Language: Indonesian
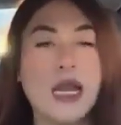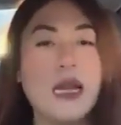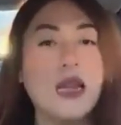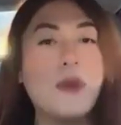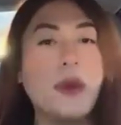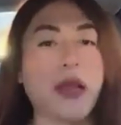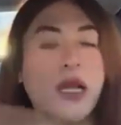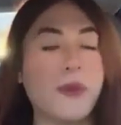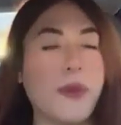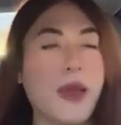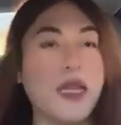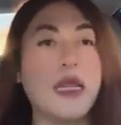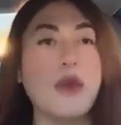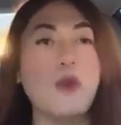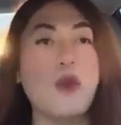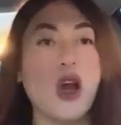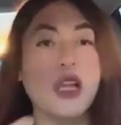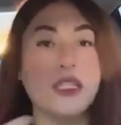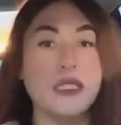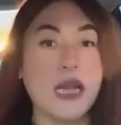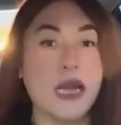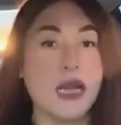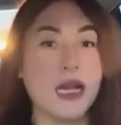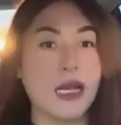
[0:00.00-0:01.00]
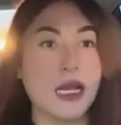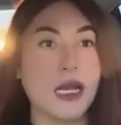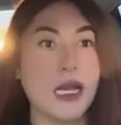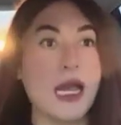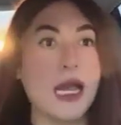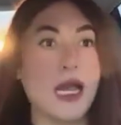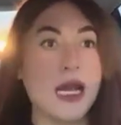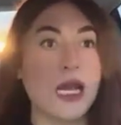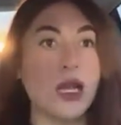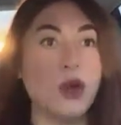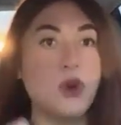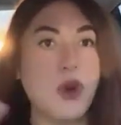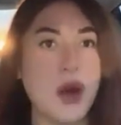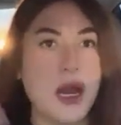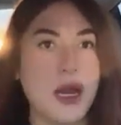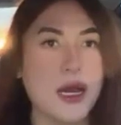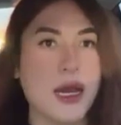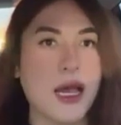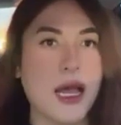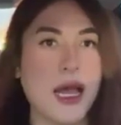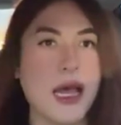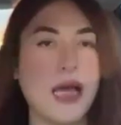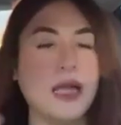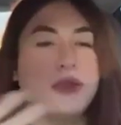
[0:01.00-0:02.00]
karena kemarin-kemarin dia mau ngajak
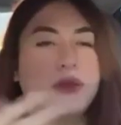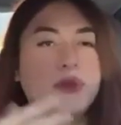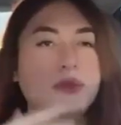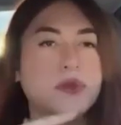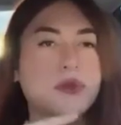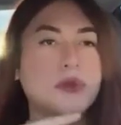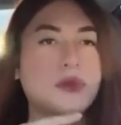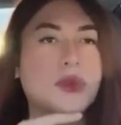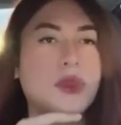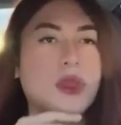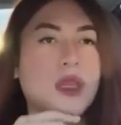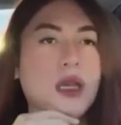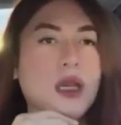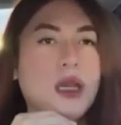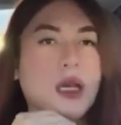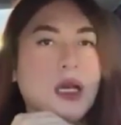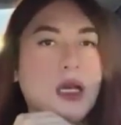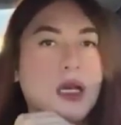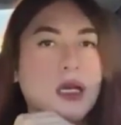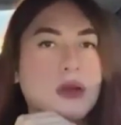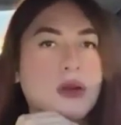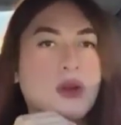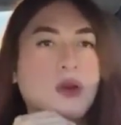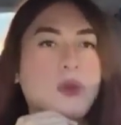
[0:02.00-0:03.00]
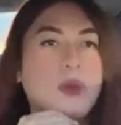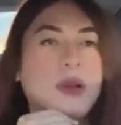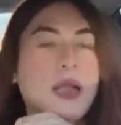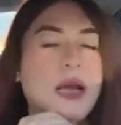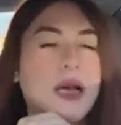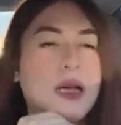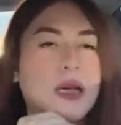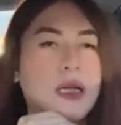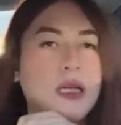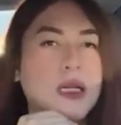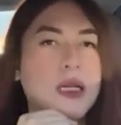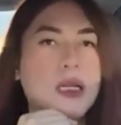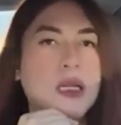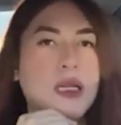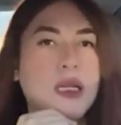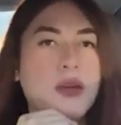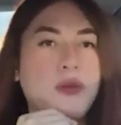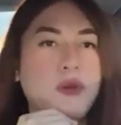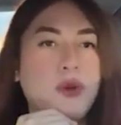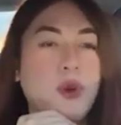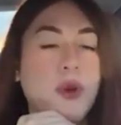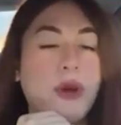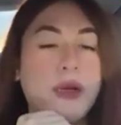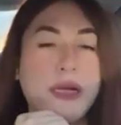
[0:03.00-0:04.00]
keluar kan gua bilang
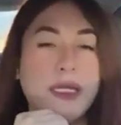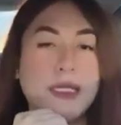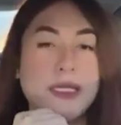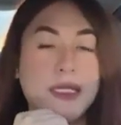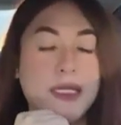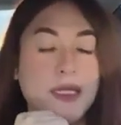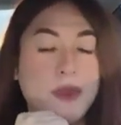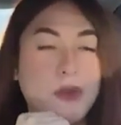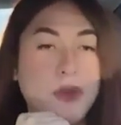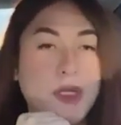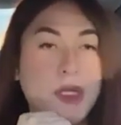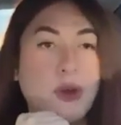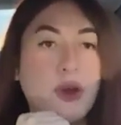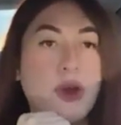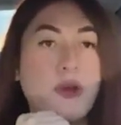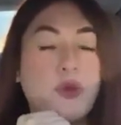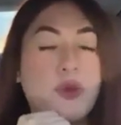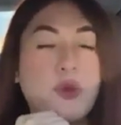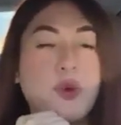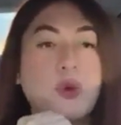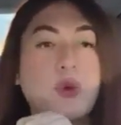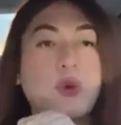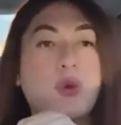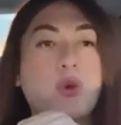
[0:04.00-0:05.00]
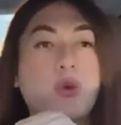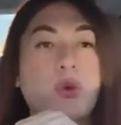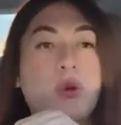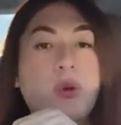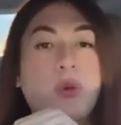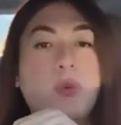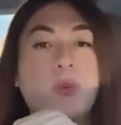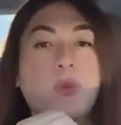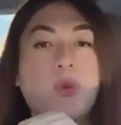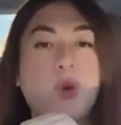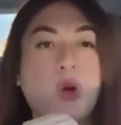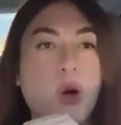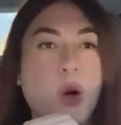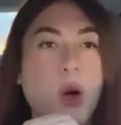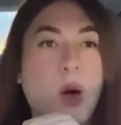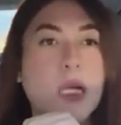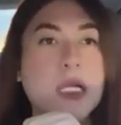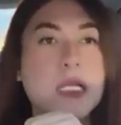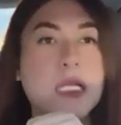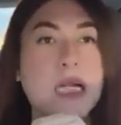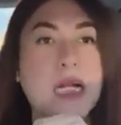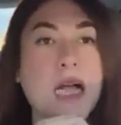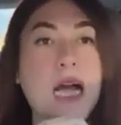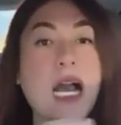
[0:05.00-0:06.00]
if you wanna see me you have to book a
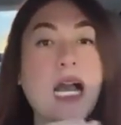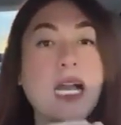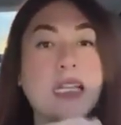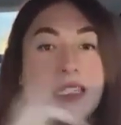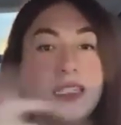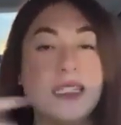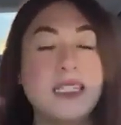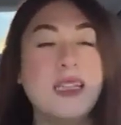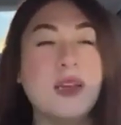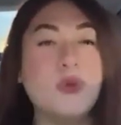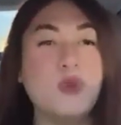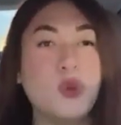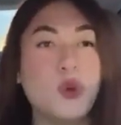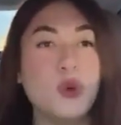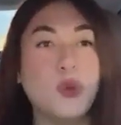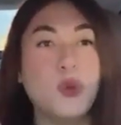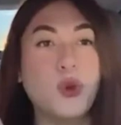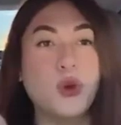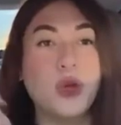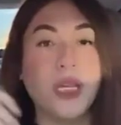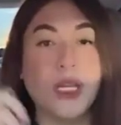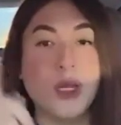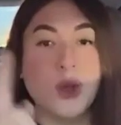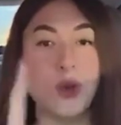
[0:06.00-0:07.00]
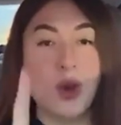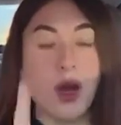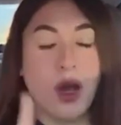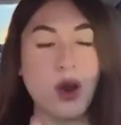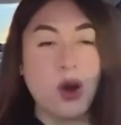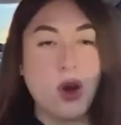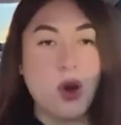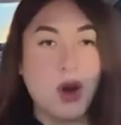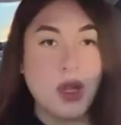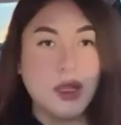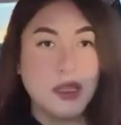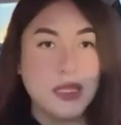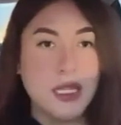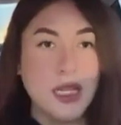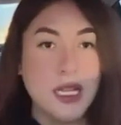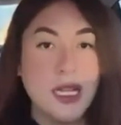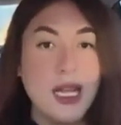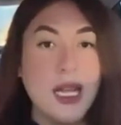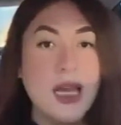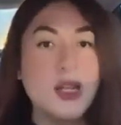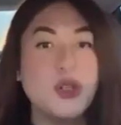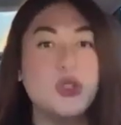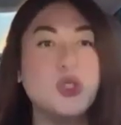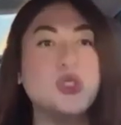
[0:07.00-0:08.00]
hotel jadi dia booking gua a
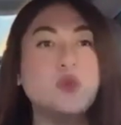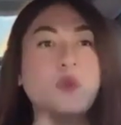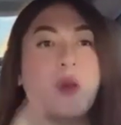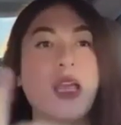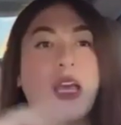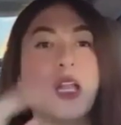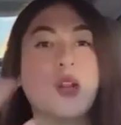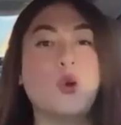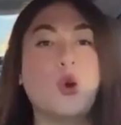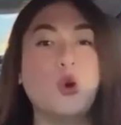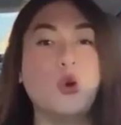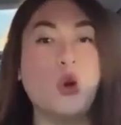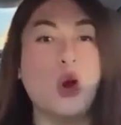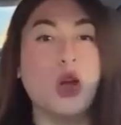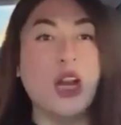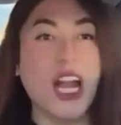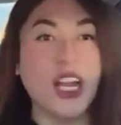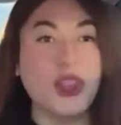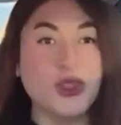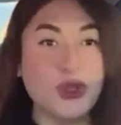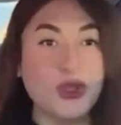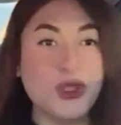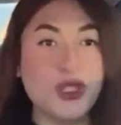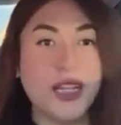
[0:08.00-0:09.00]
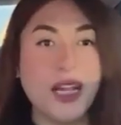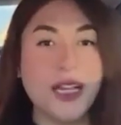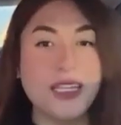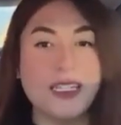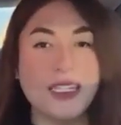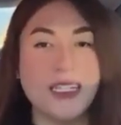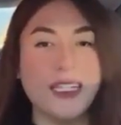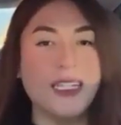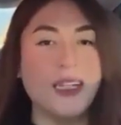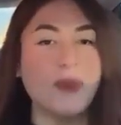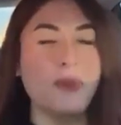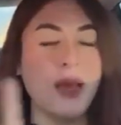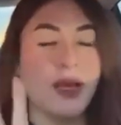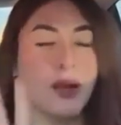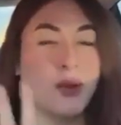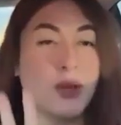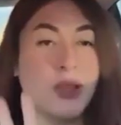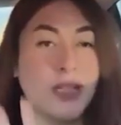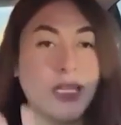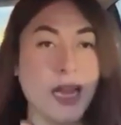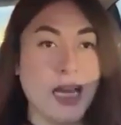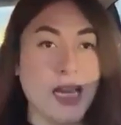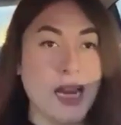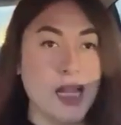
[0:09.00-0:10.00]
hotel terus bayar gua 200 guys jadi dia
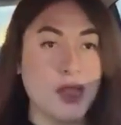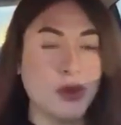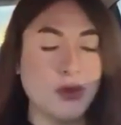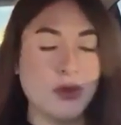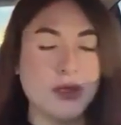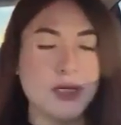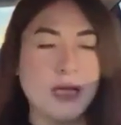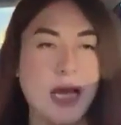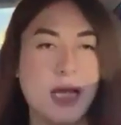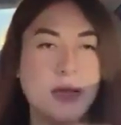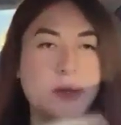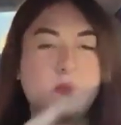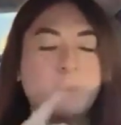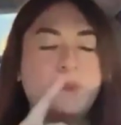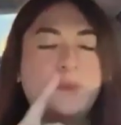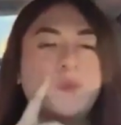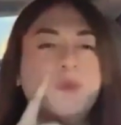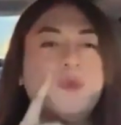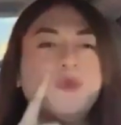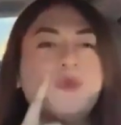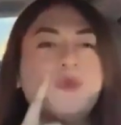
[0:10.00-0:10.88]
bayar gua 300 kan